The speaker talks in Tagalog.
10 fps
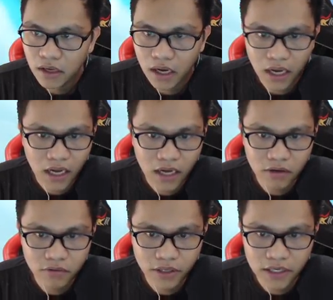
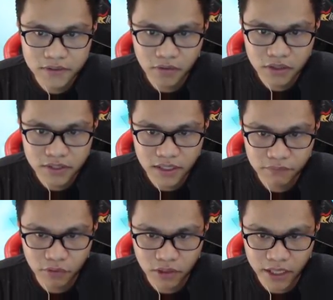Ah, okay. So you just
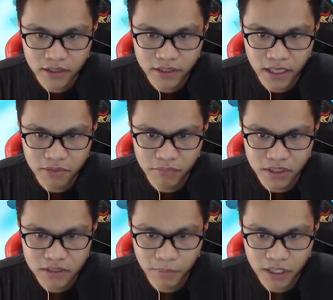have to click the
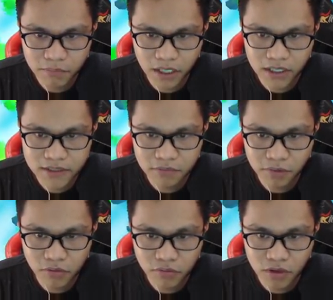damage para malakas
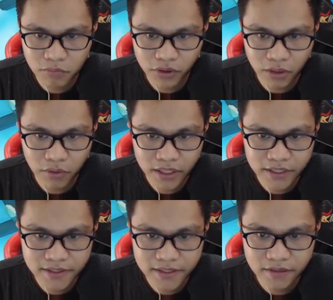yung makukuha mo
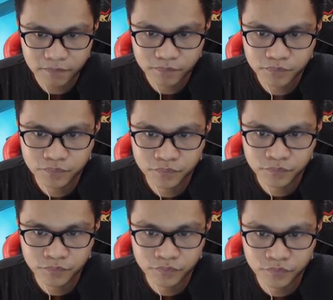rewards.
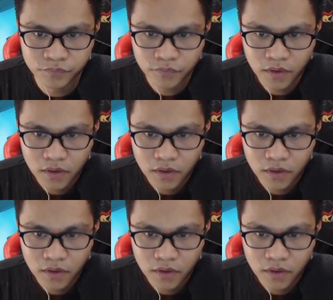Hmm.